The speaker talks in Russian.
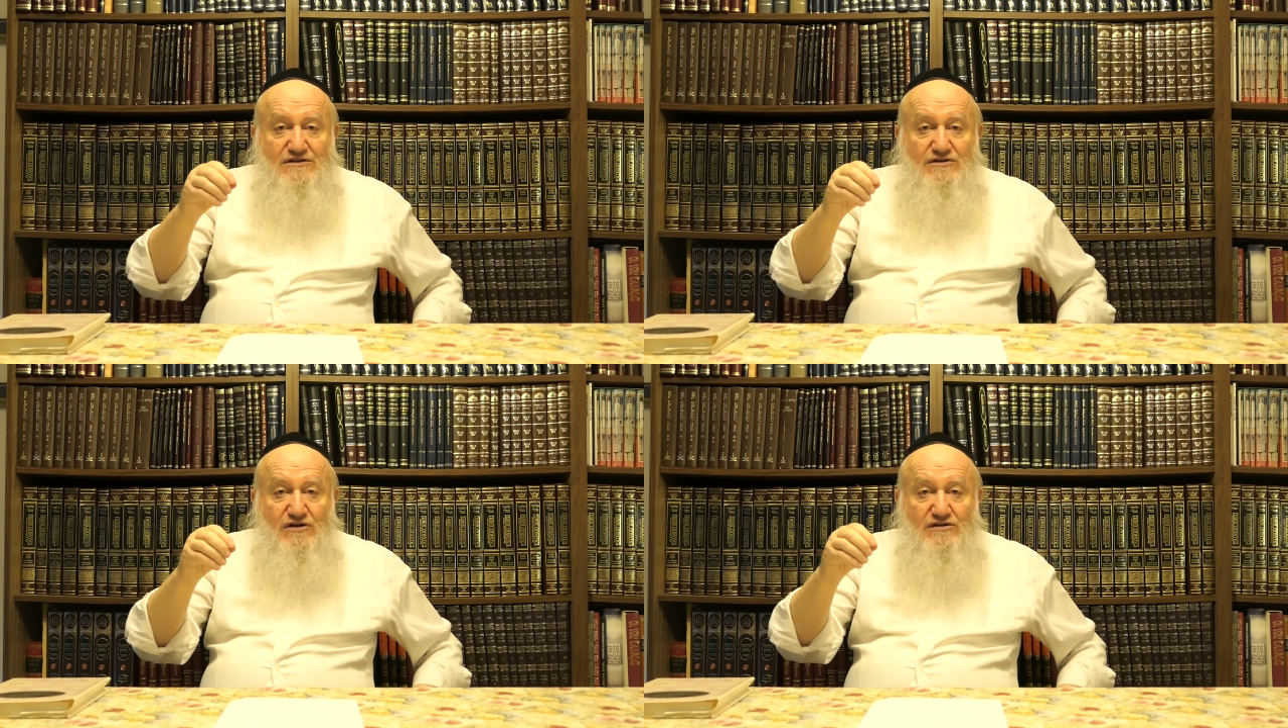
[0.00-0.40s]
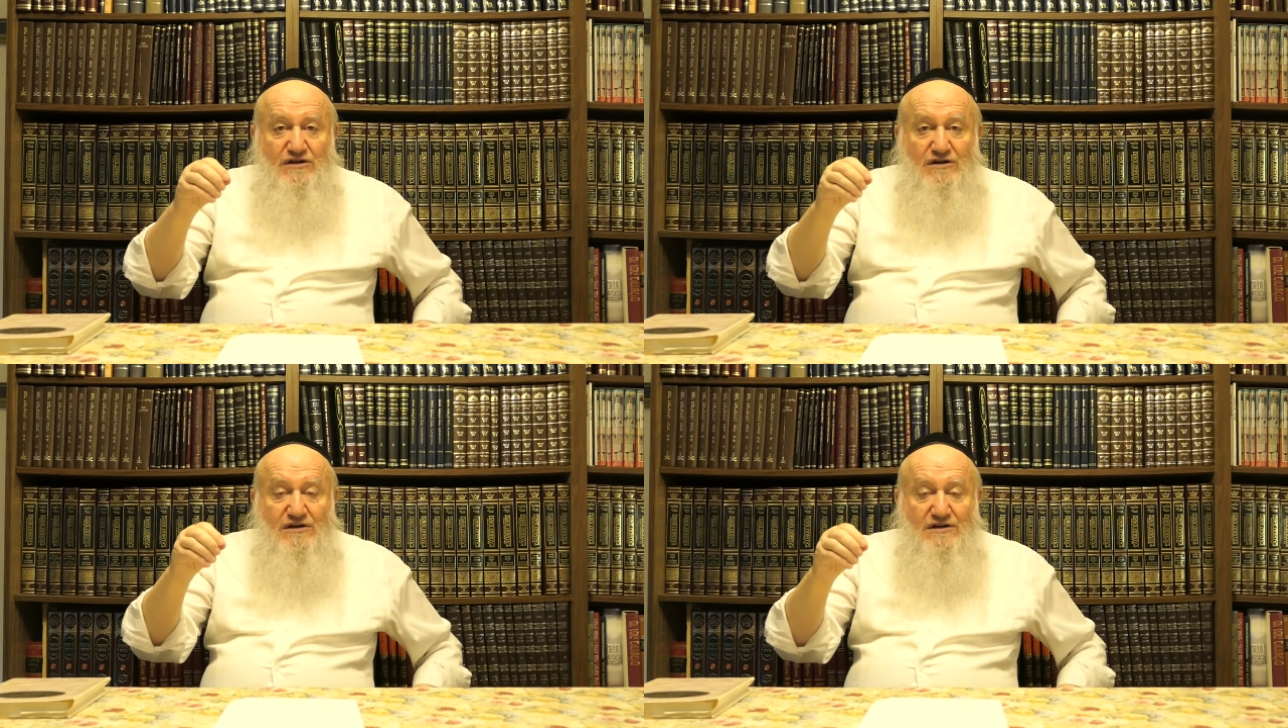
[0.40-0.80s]

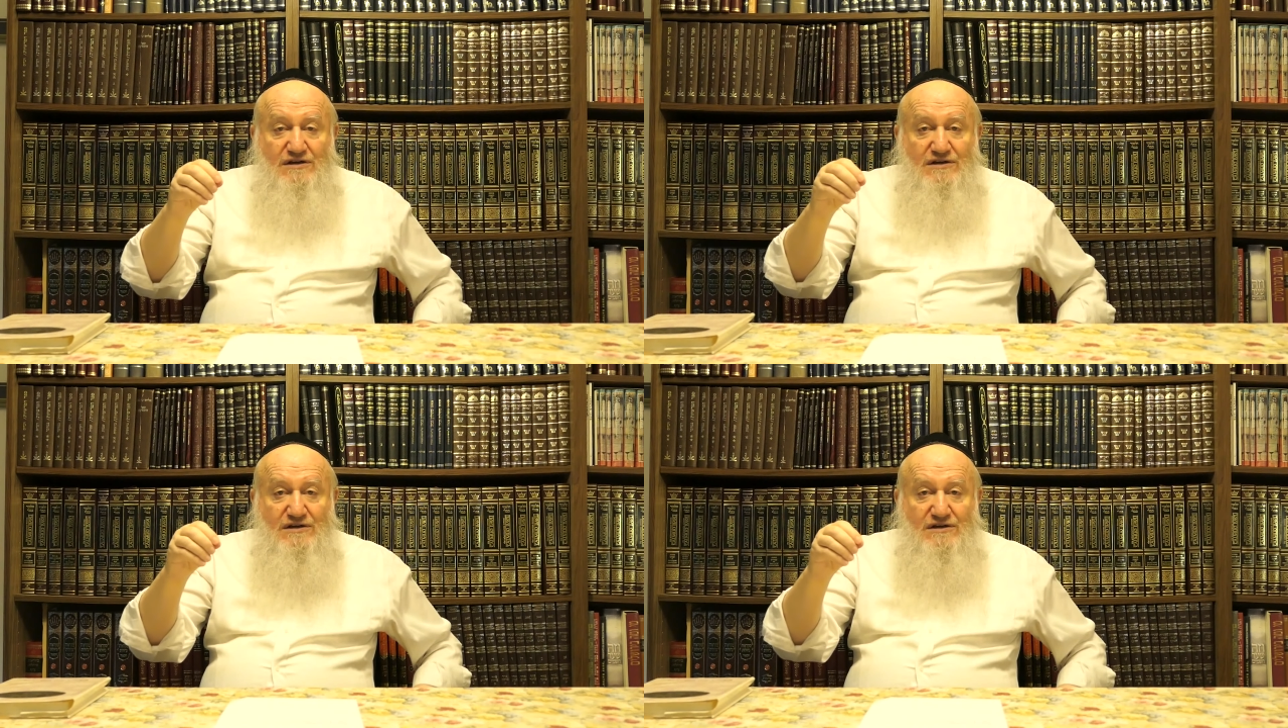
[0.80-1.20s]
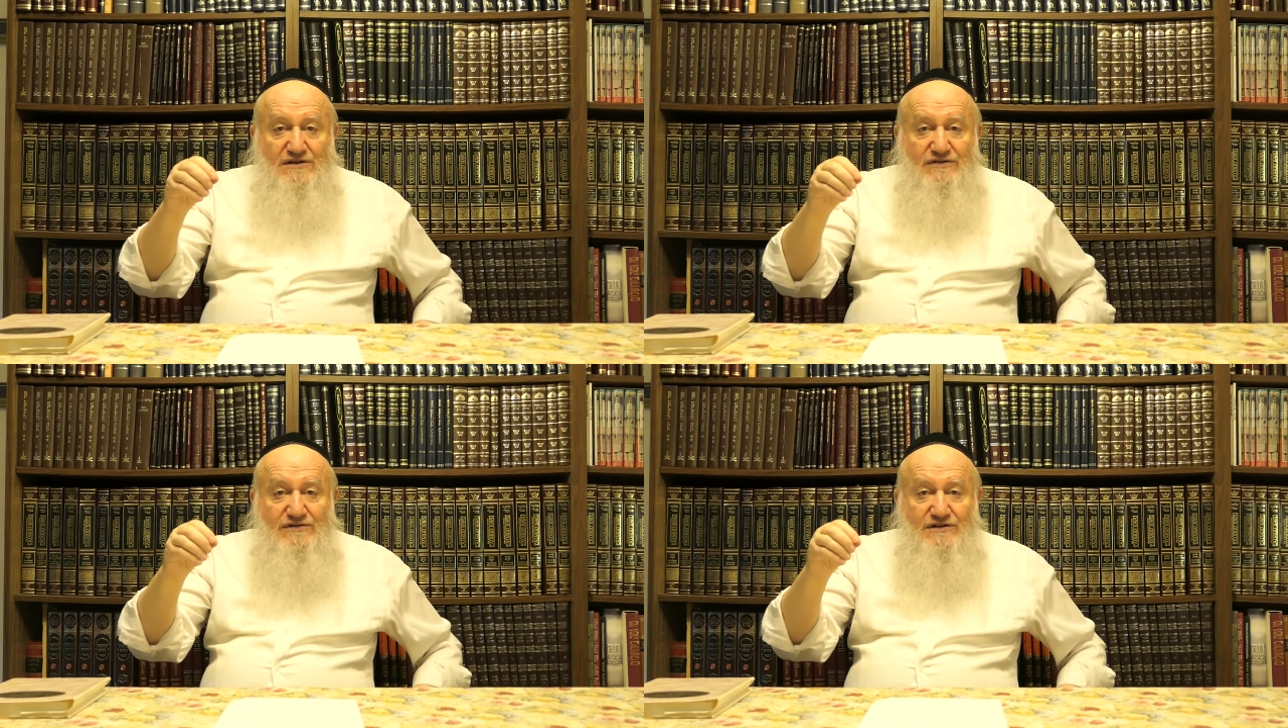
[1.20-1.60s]
Что-то
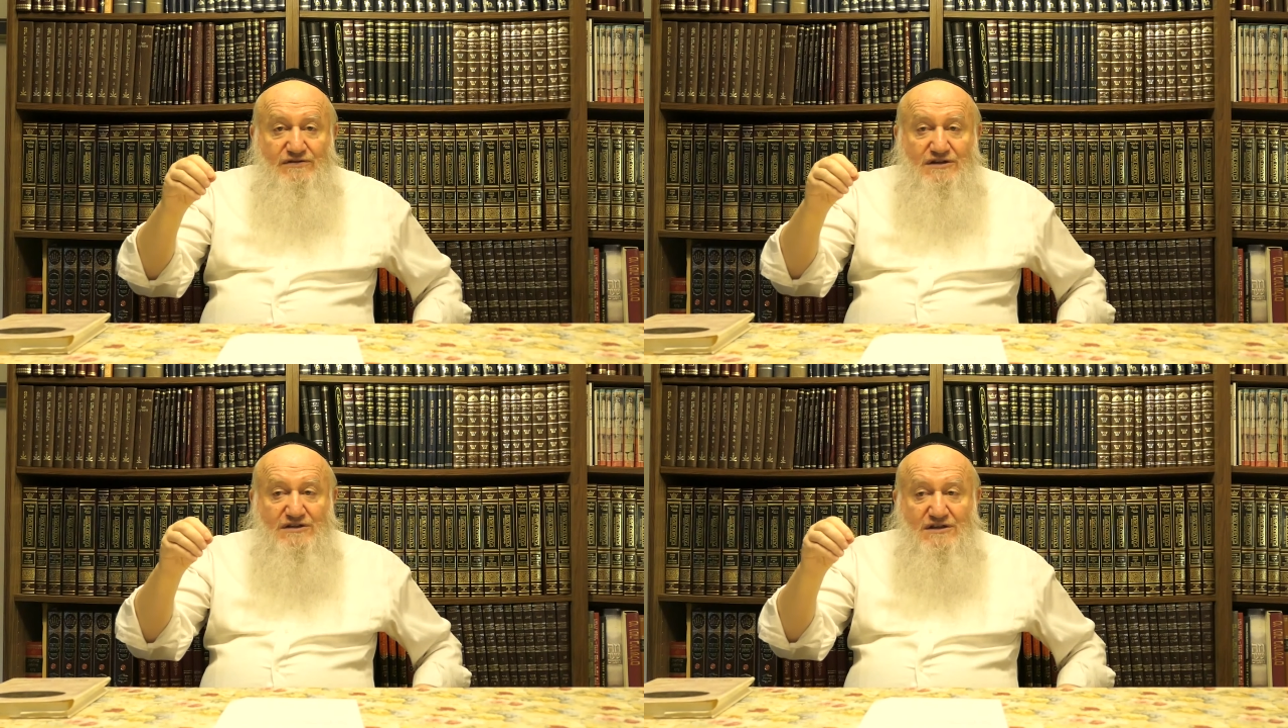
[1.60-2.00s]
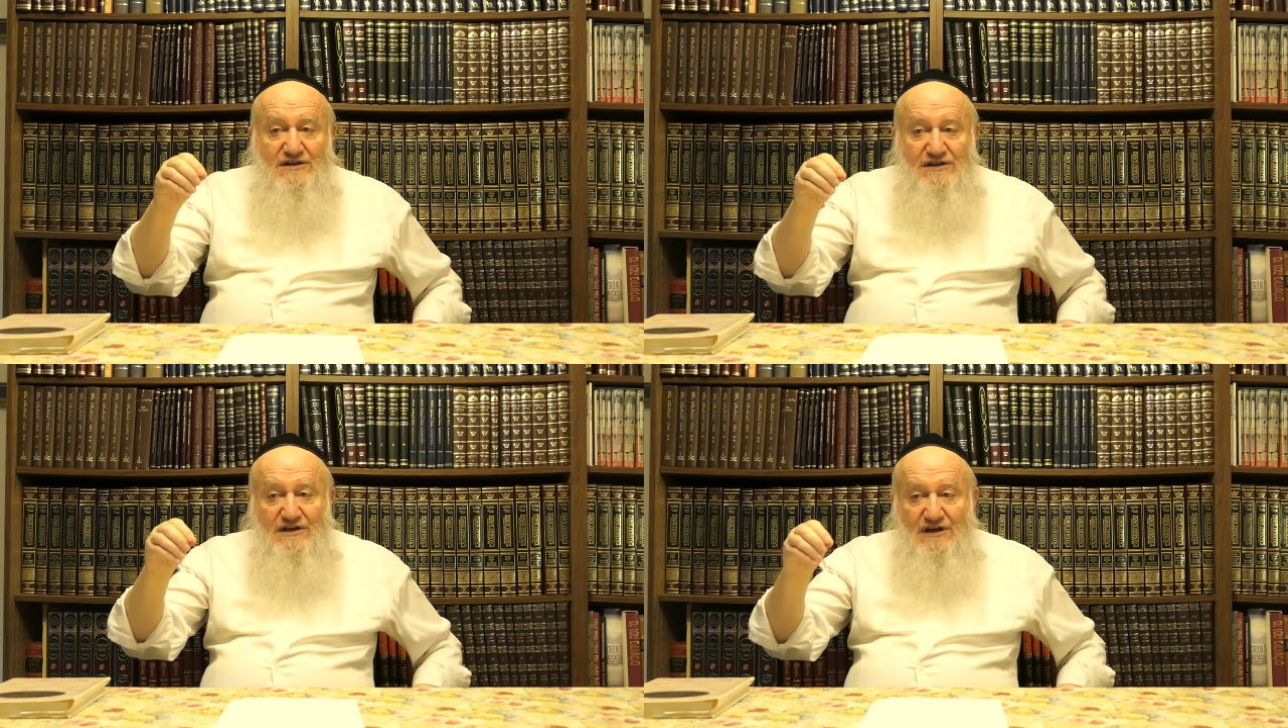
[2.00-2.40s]

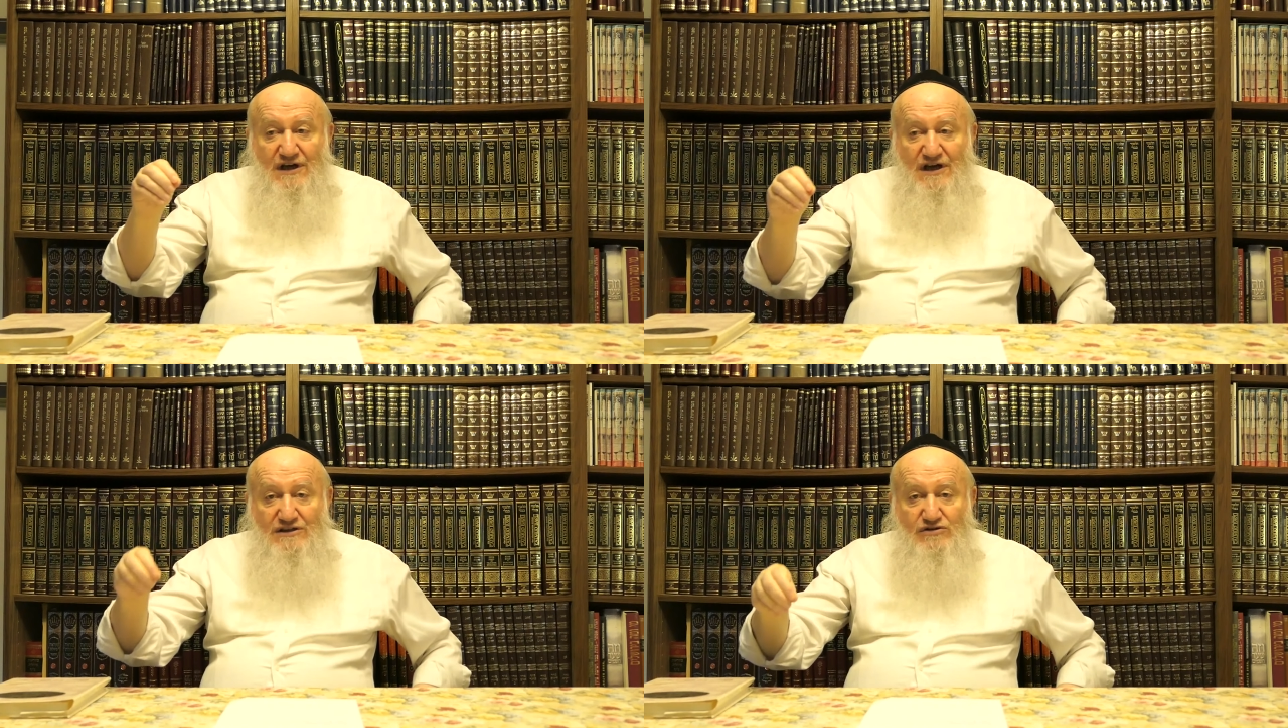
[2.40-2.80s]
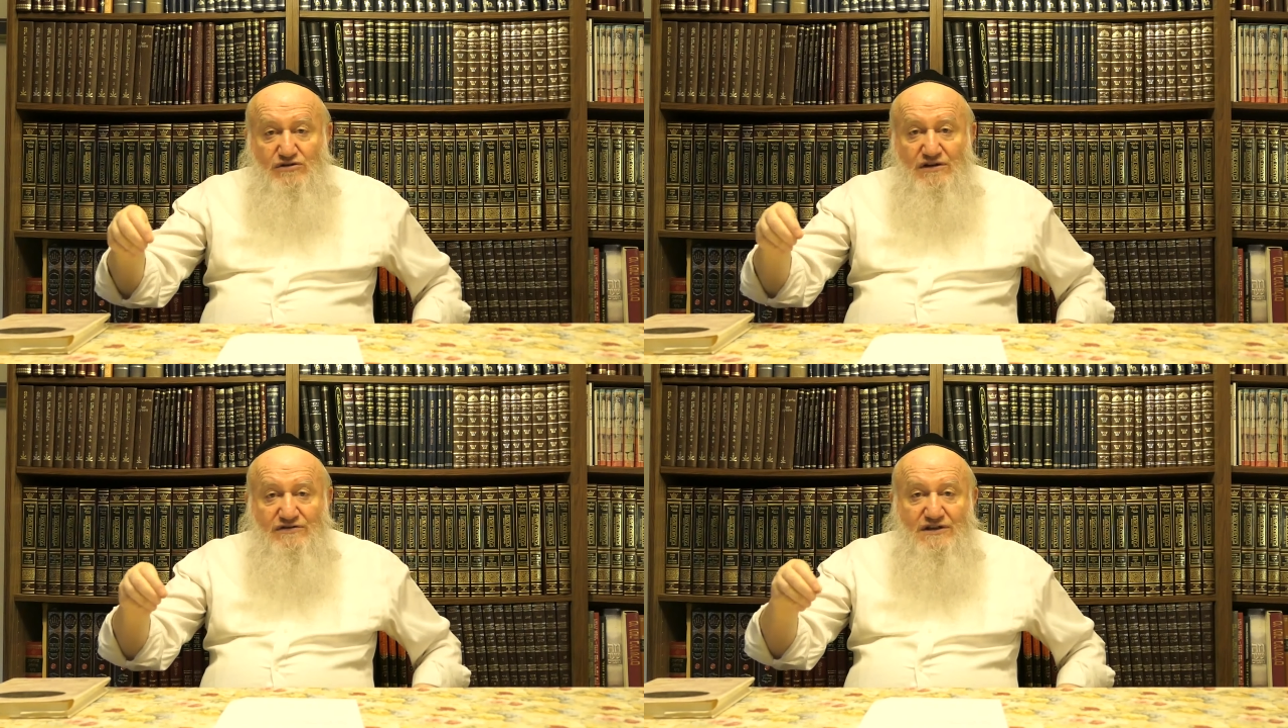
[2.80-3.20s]
Всевышний
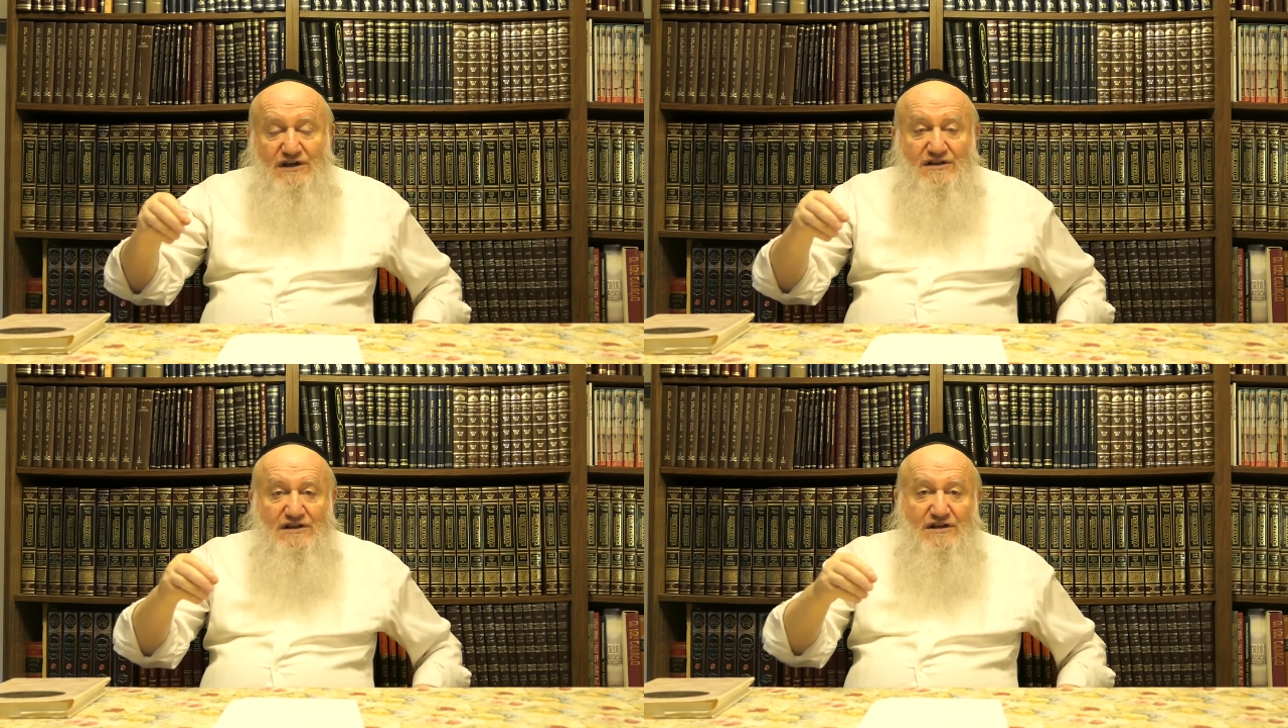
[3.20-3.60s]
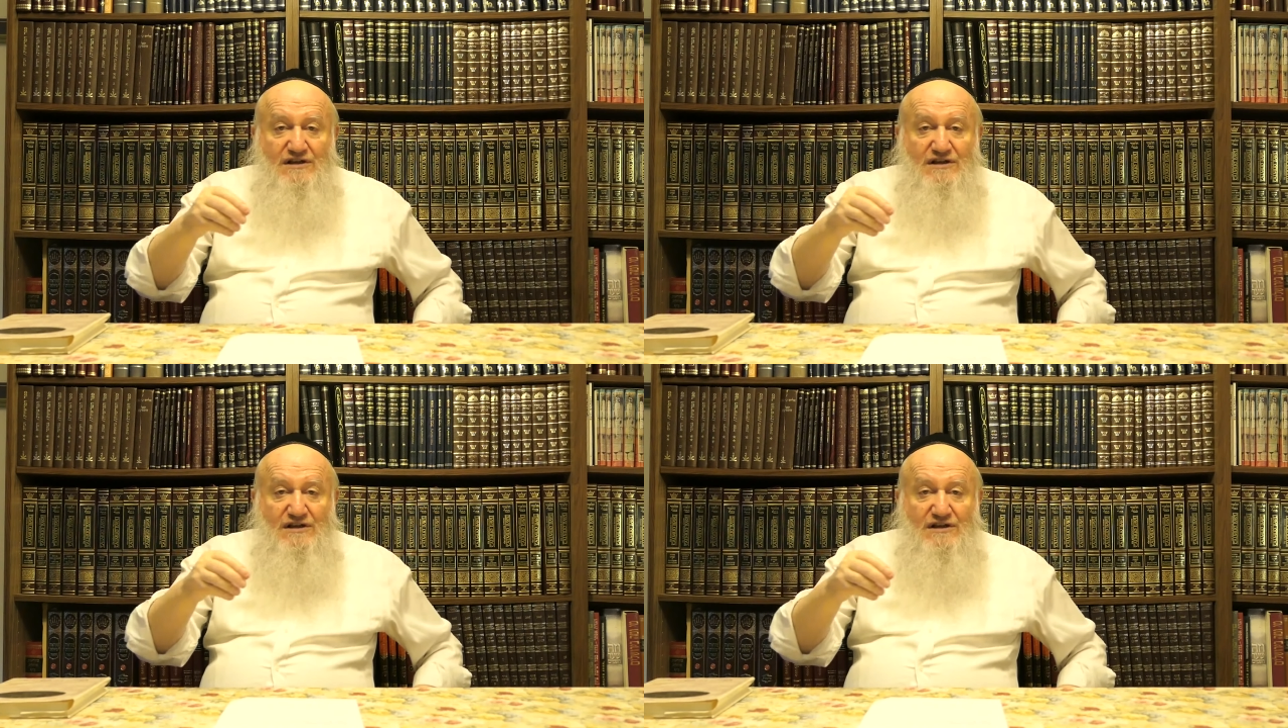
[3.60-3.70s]
отсюда взял,